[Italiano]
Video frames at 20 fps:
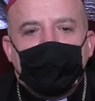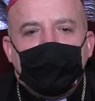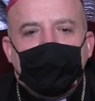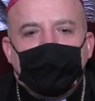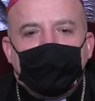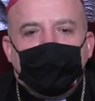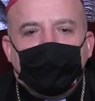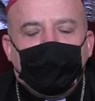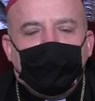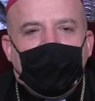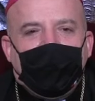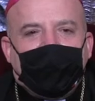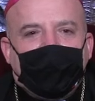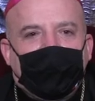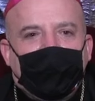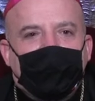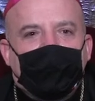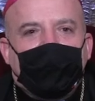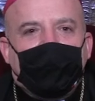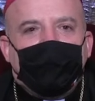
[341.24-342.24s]
due
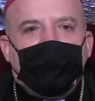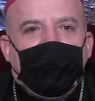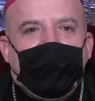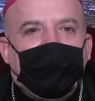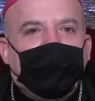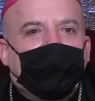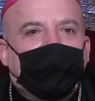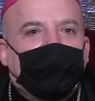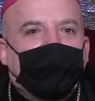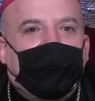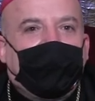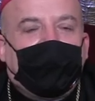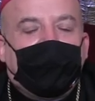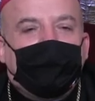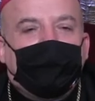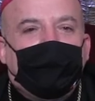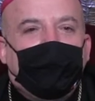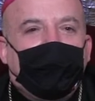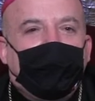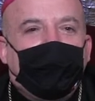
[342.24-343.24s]
atteggiamenti
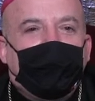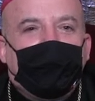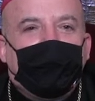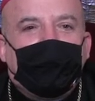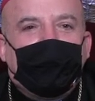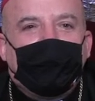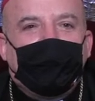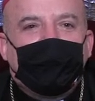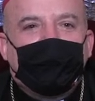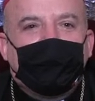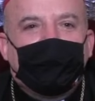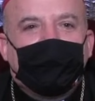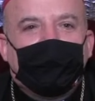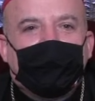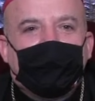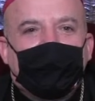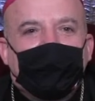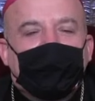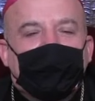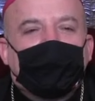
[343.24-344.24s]
sarebbero
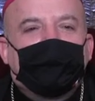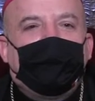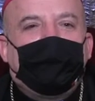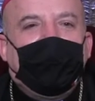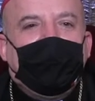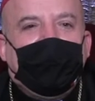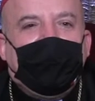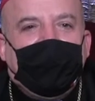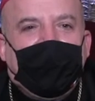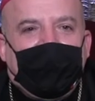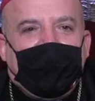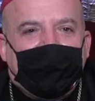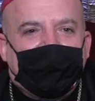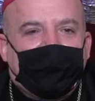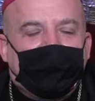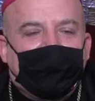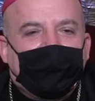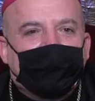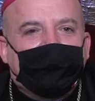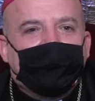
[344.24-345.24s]

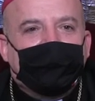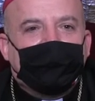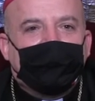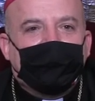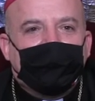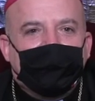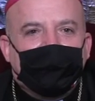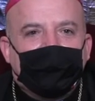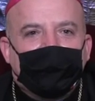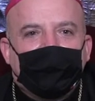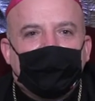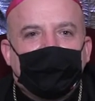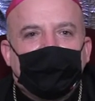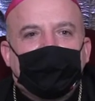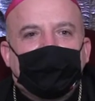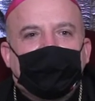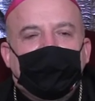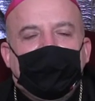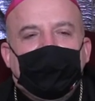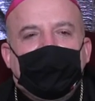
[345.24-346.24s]
sbagliati
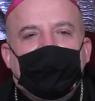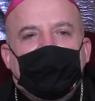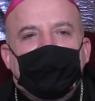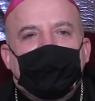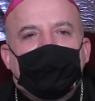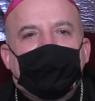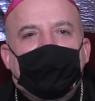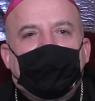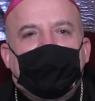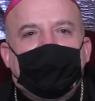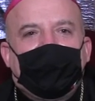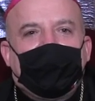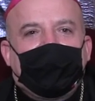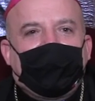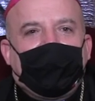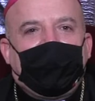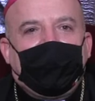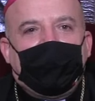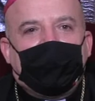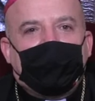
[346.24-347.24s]
dinanzi al
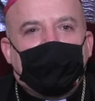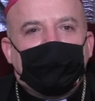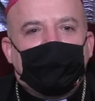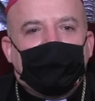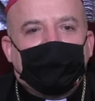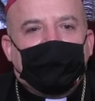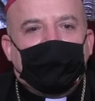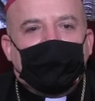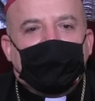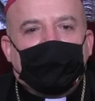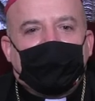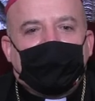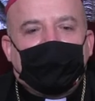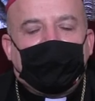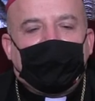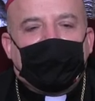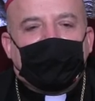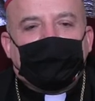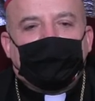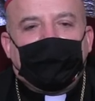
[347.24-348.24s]
Natale come festa
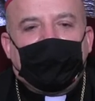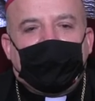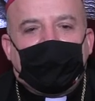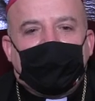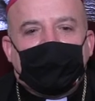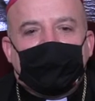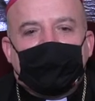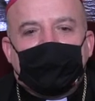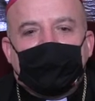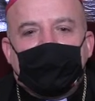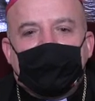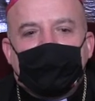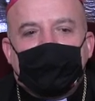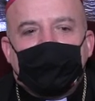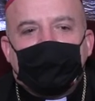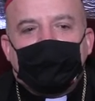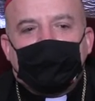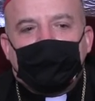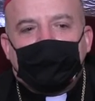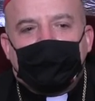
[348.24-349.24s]
della speranza?
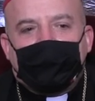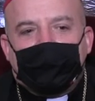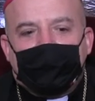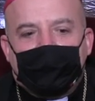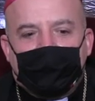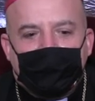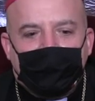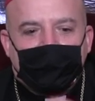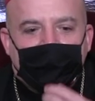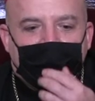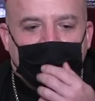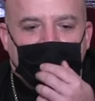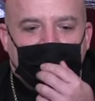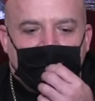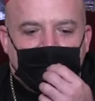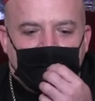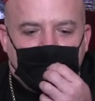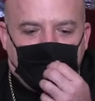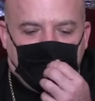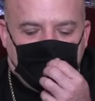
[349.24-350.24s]
Innanzitutto
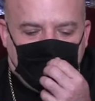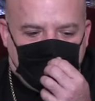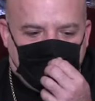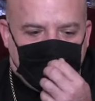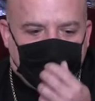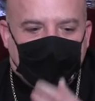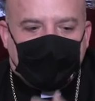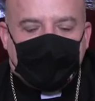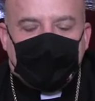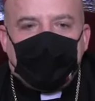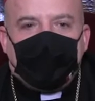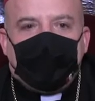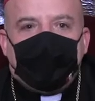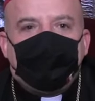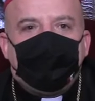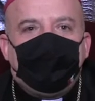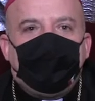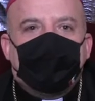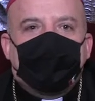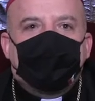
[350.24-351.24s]
penso che
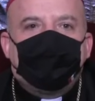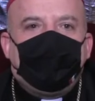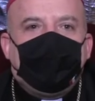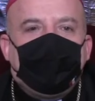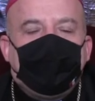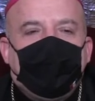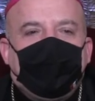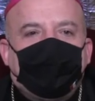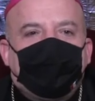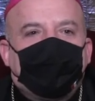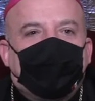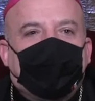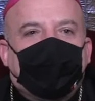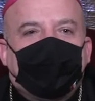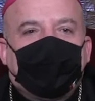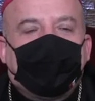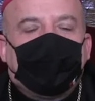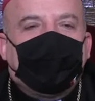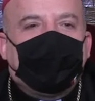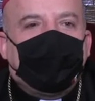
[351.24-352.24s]
sarebbe sbagliato
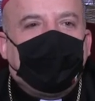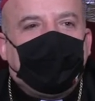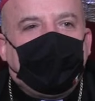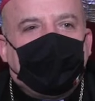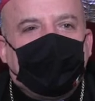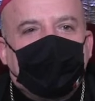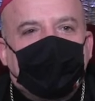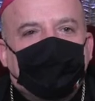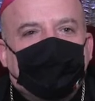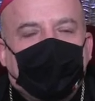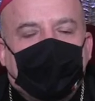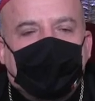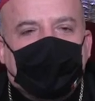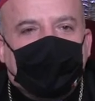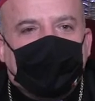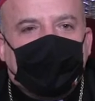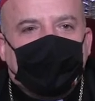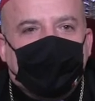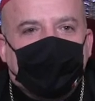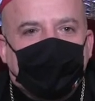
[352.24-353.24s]
cadere nella
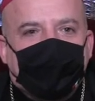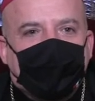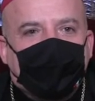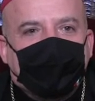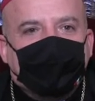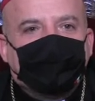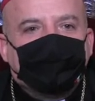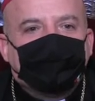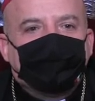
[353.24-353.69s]
disperazione.